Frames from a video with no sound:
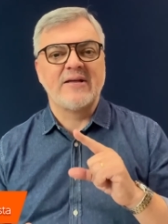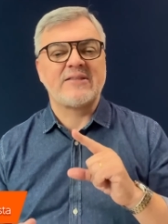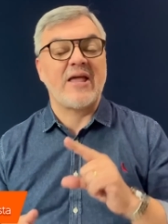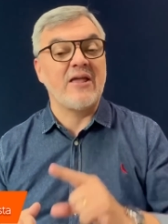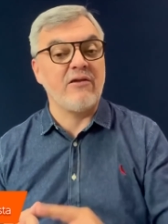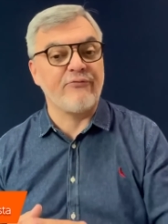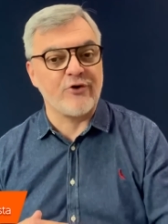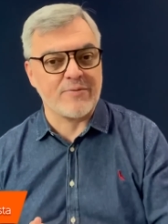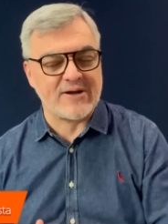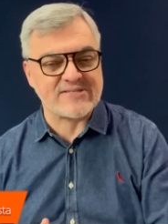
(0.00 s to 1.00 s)
tem
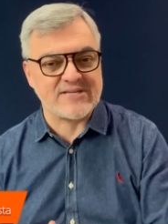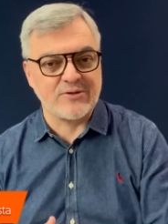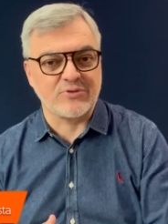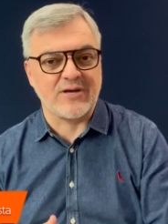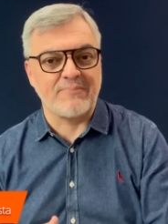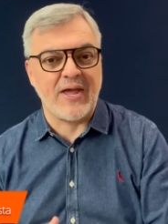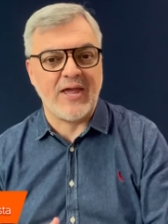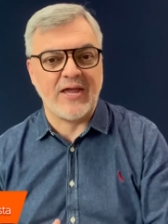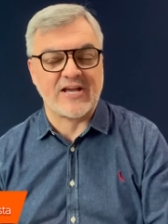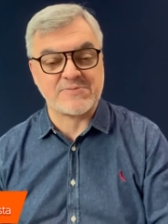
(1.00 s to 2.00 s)
informação
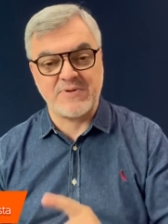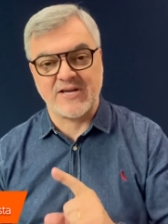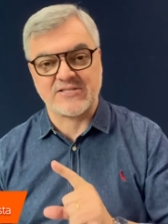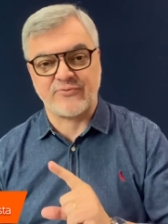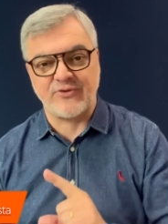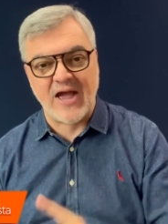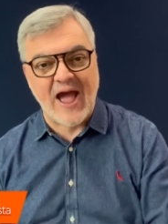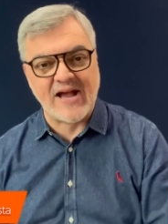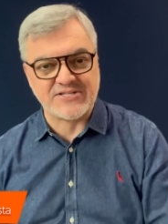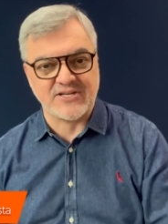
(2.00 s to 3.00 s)
também, as minhas
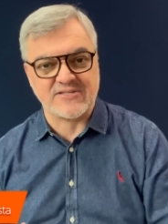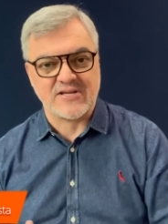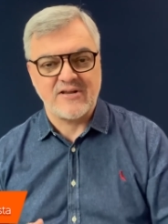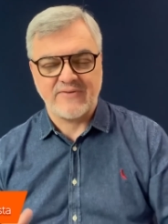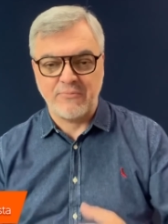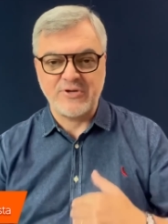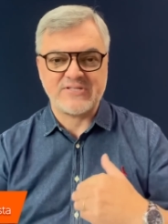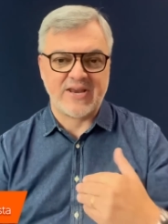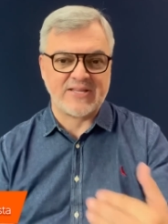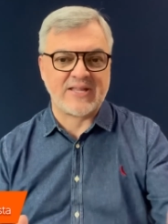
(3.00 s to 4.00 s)
viagens. Vamos
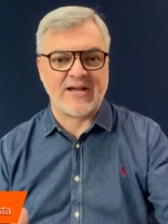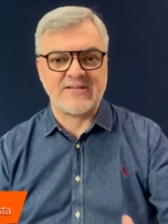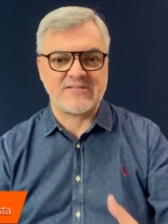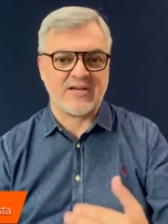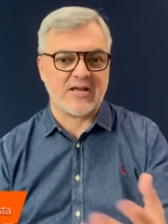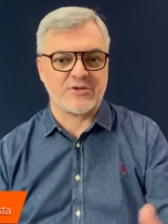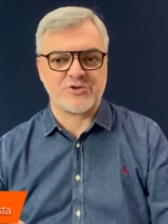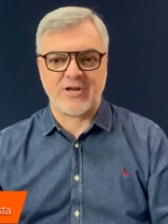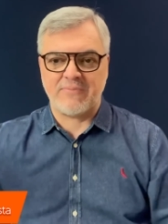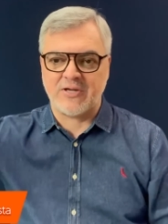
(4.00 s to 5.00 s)
estreitar esse
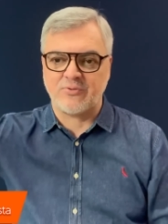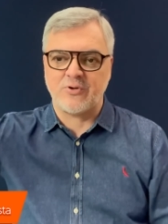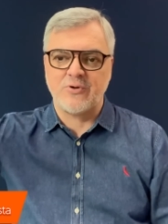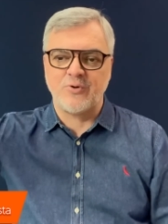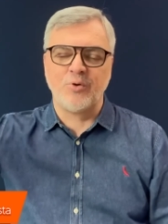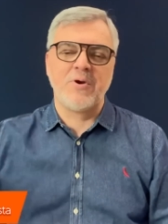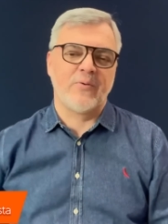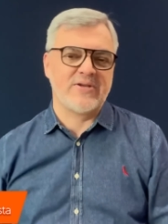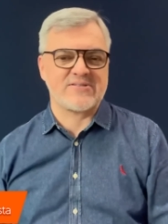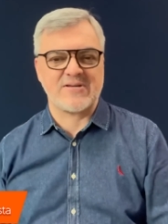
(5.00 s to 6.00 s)
relacionamento no meu
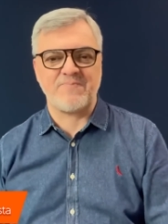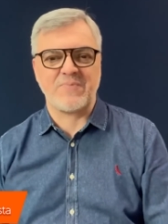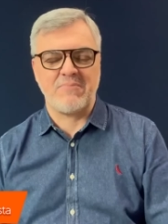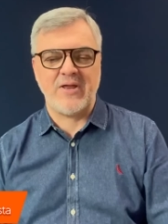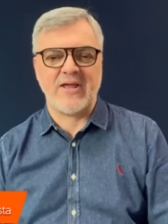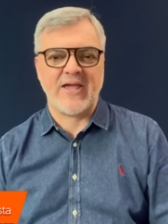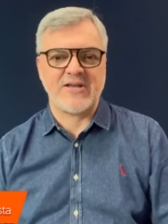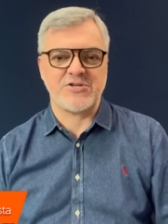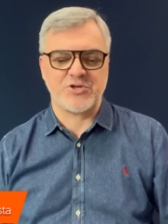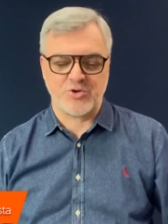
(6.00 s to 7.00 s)
Insta,
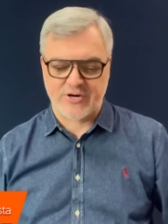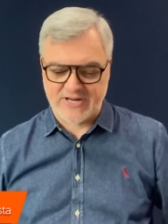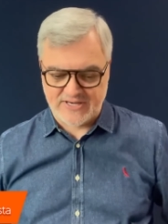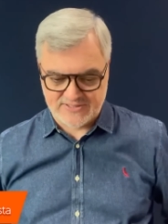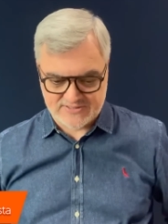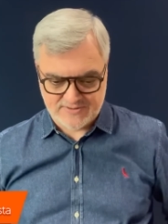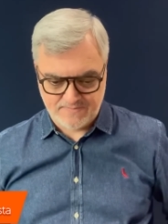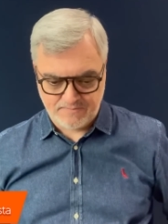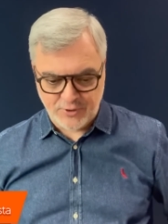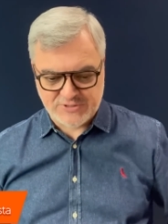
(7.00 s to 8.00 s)
Meneghetti Jornalista.
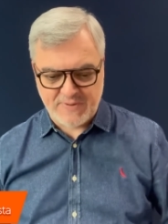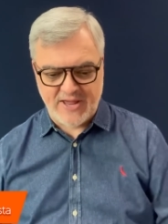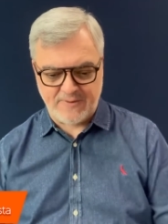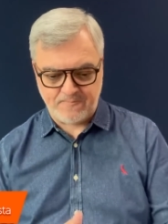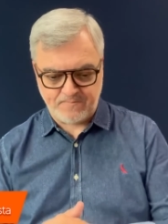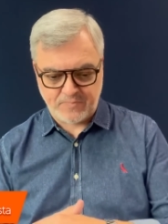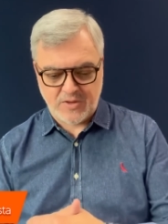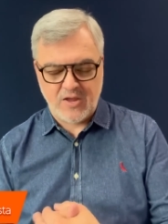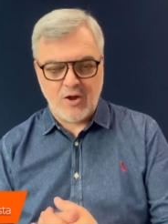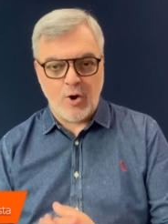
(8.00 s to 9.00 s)
Pois bem,
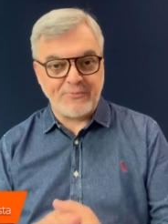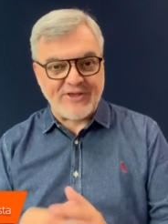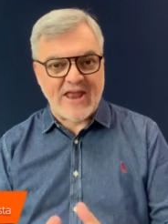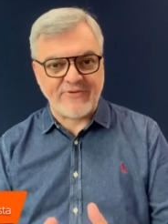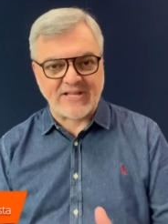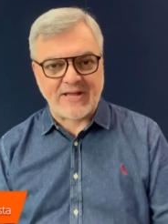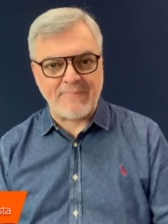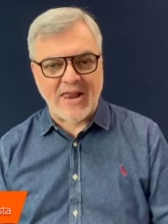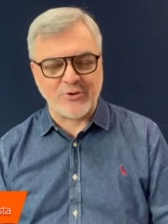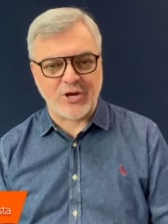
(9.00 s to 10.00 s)
observem a
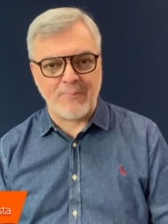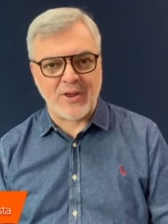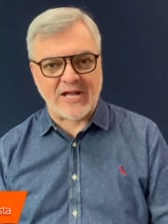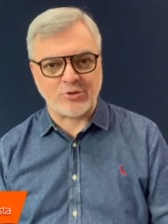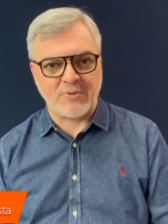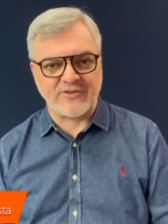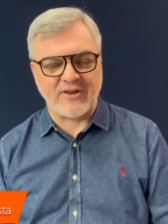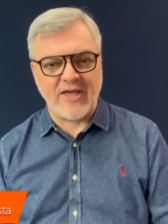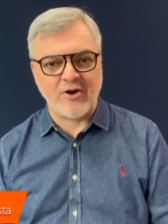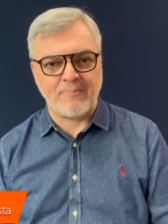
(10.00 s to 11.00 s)
tabela do Campeonato
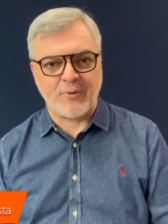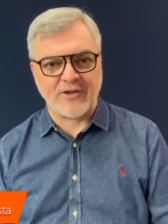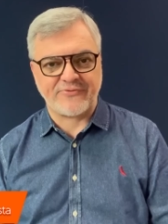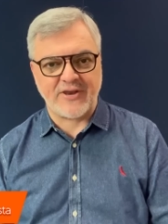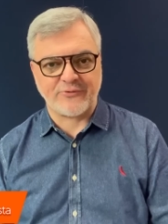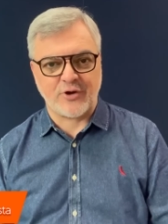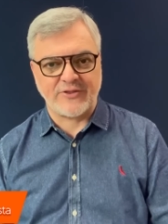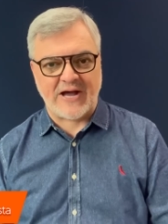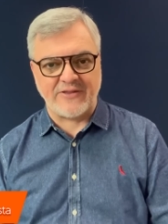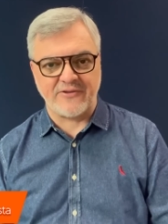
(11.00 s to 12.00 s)
Brasileiro após três
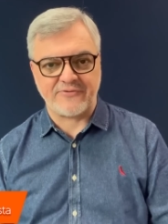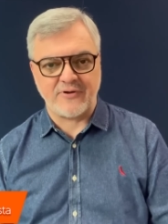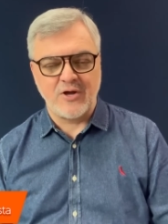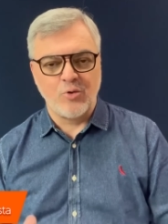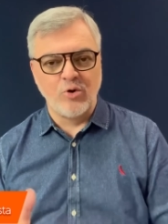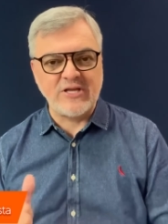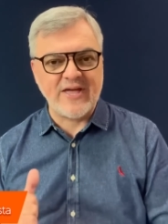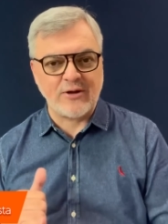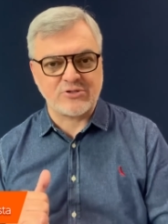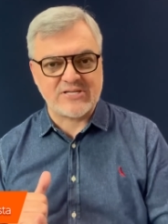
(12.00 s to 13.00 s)
rodadas. O
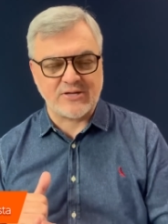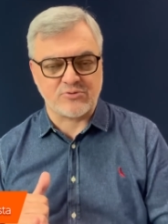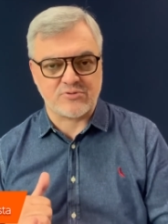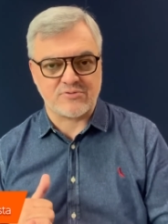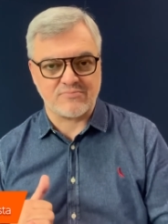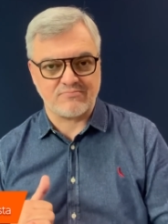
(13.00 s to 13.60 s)
líder é o Santos.